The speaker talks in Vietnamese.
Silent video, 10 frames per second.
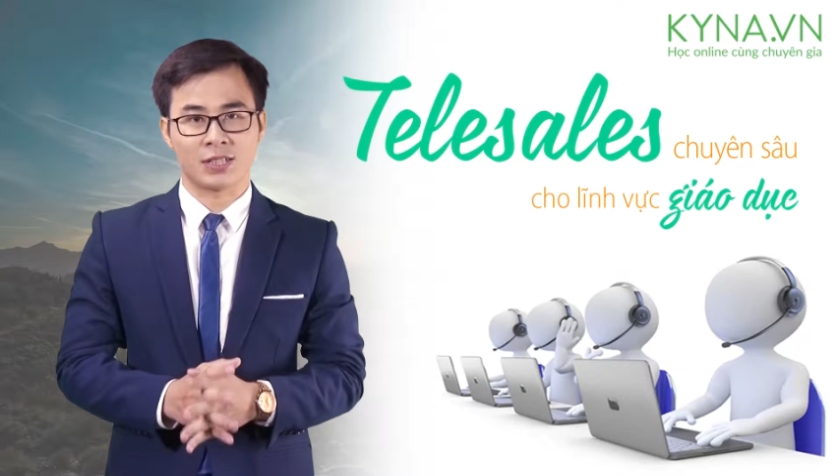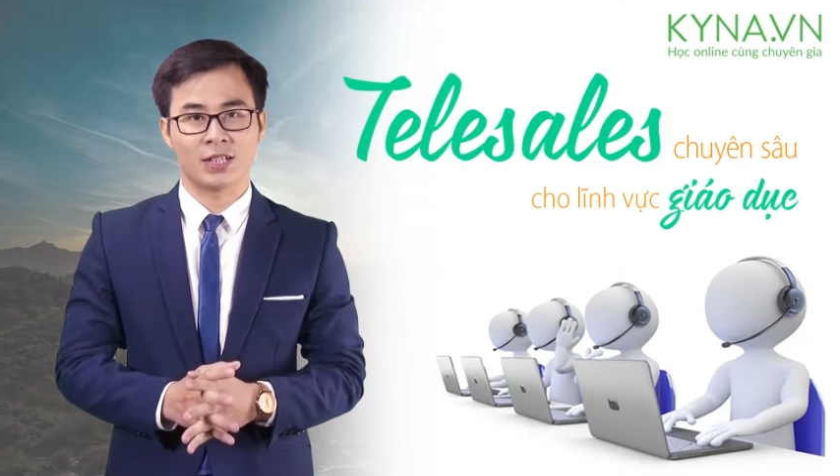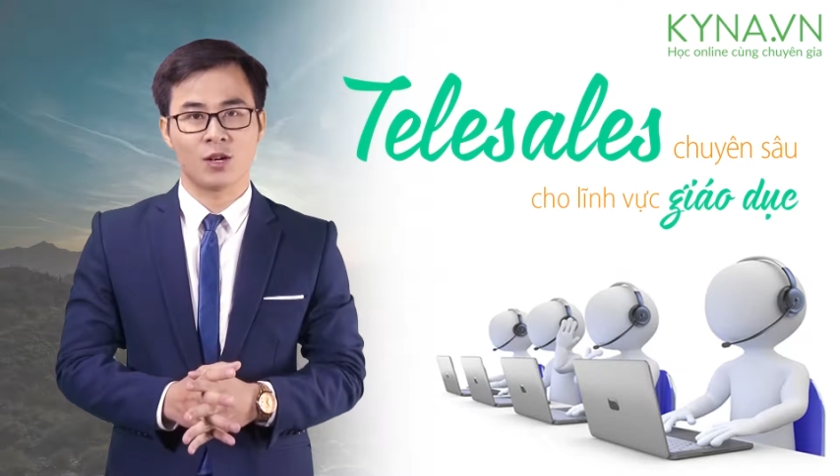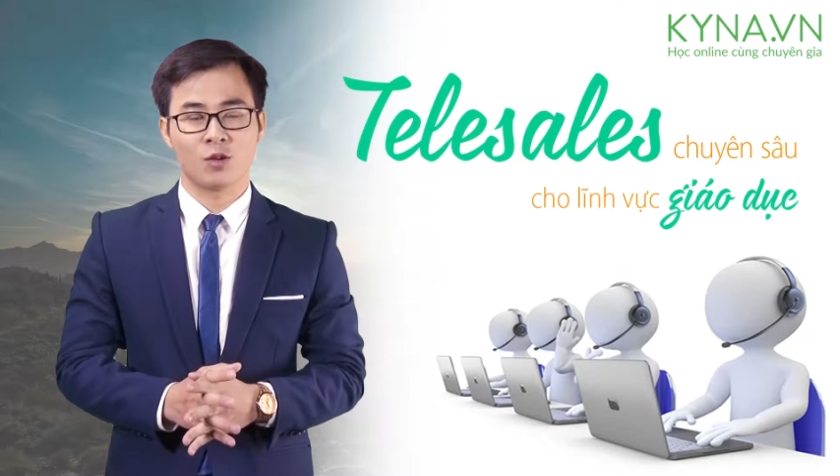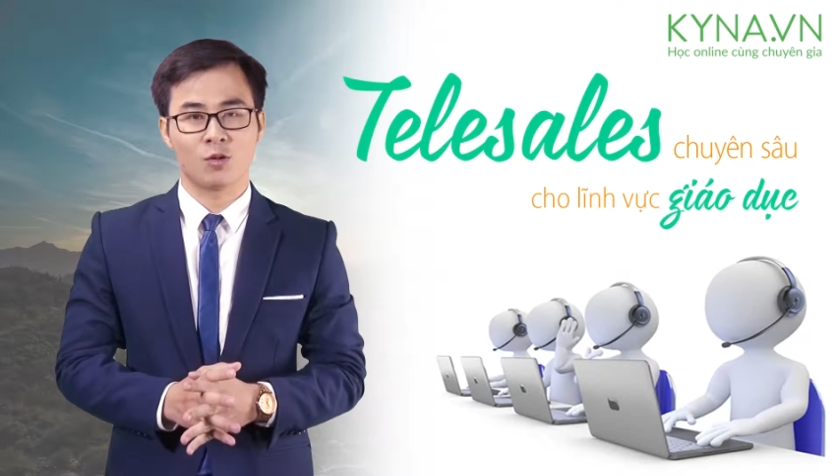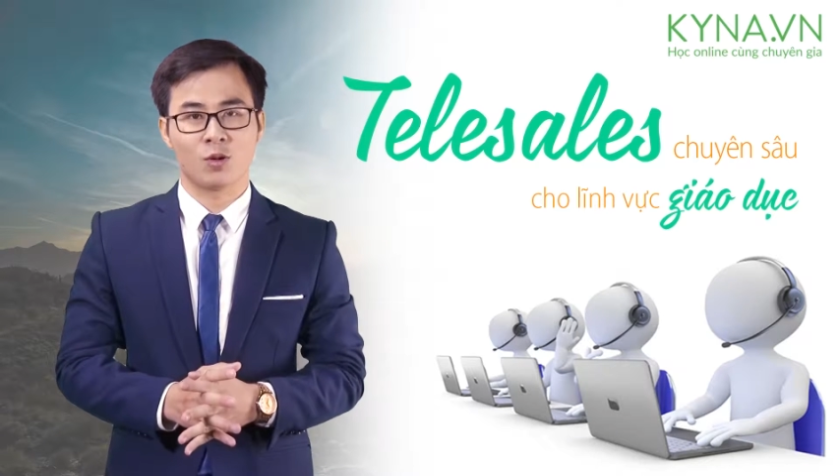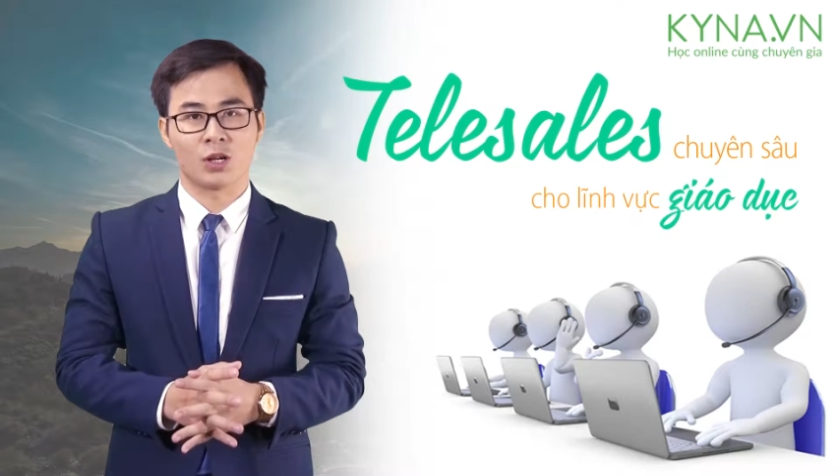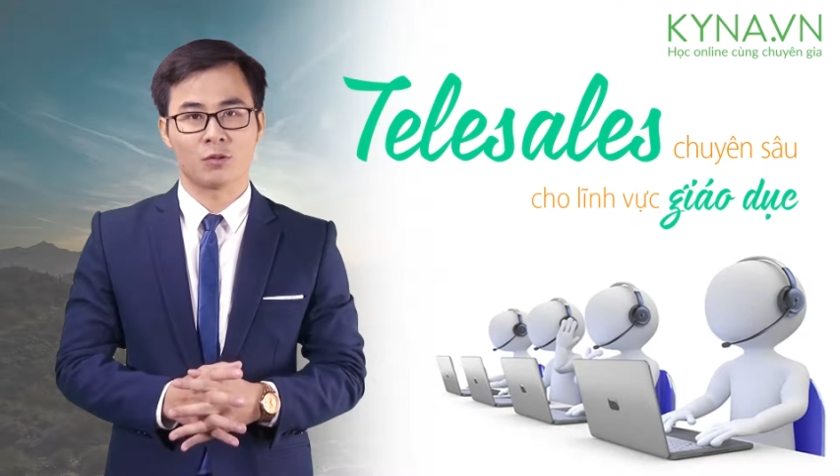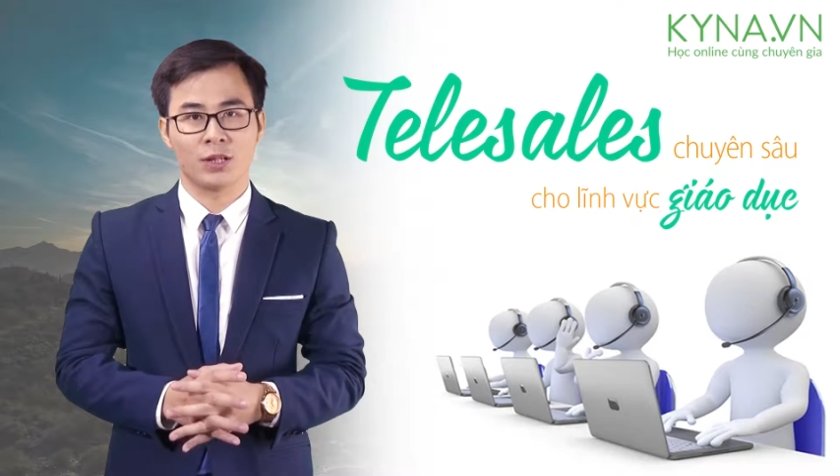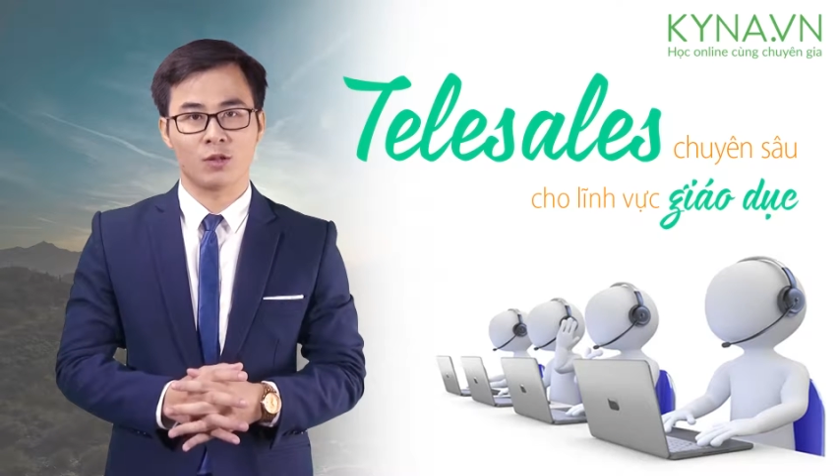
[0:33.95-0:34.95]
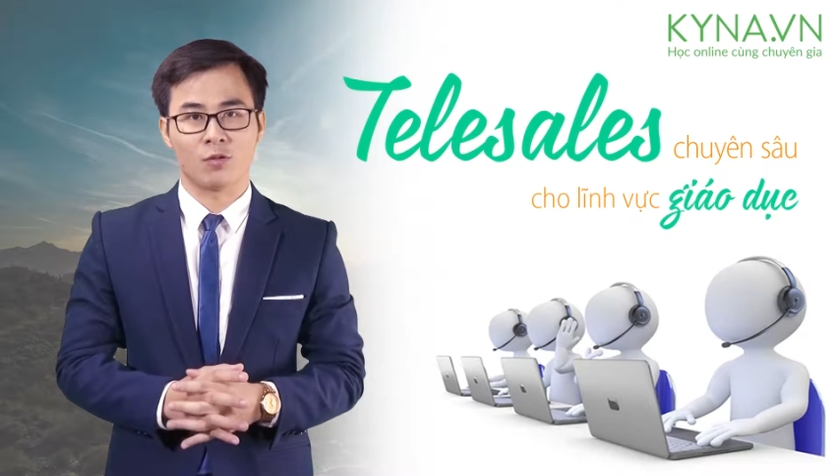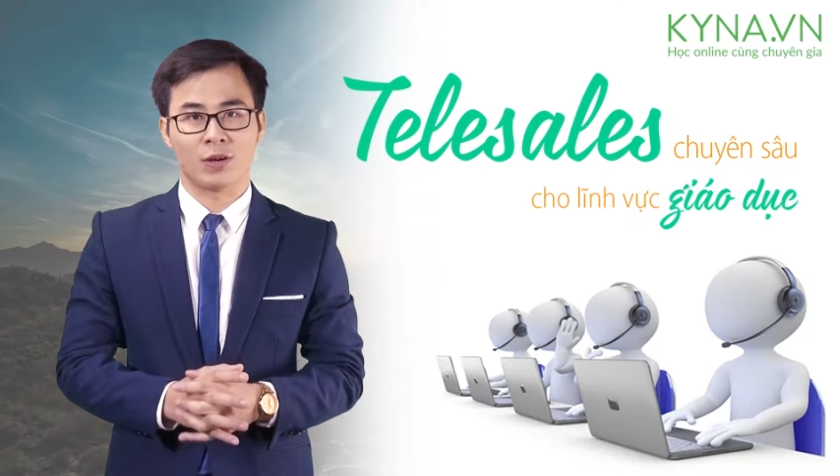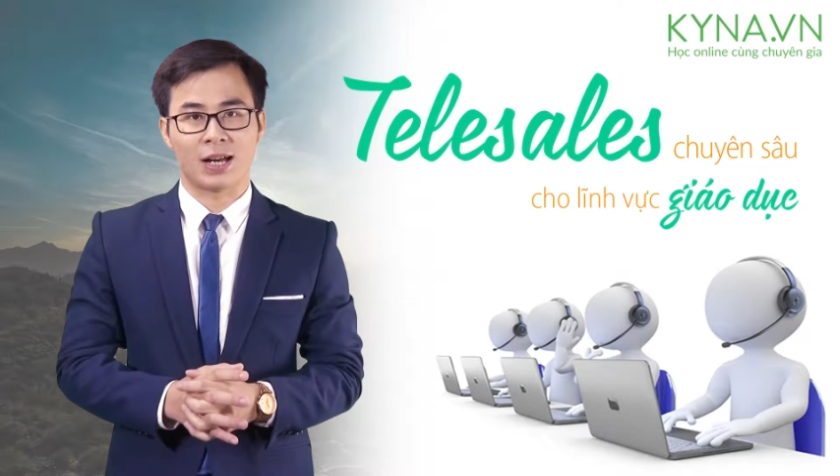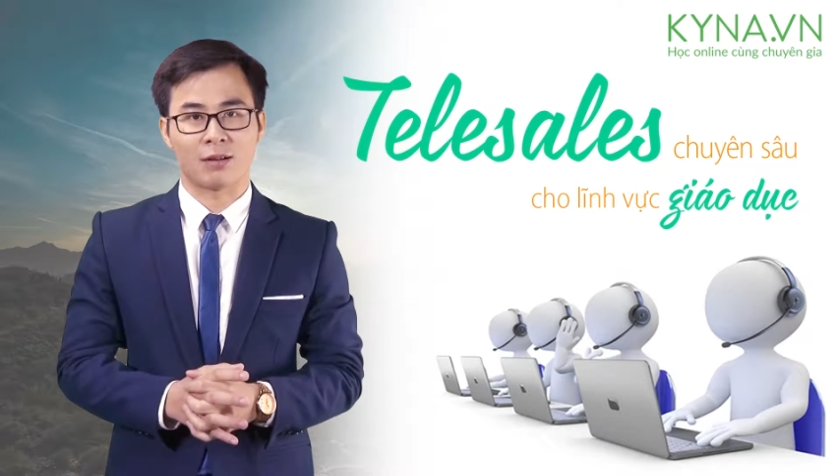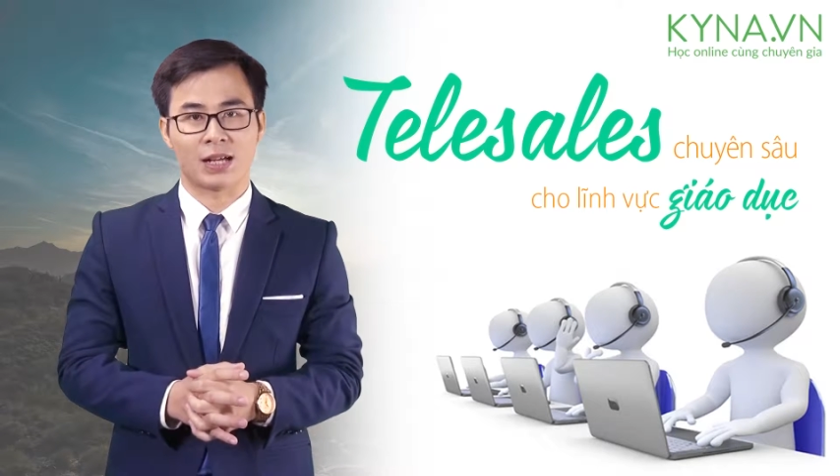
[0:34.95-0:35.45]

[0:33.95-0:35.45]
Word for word: CEO của công ty cổ phần đào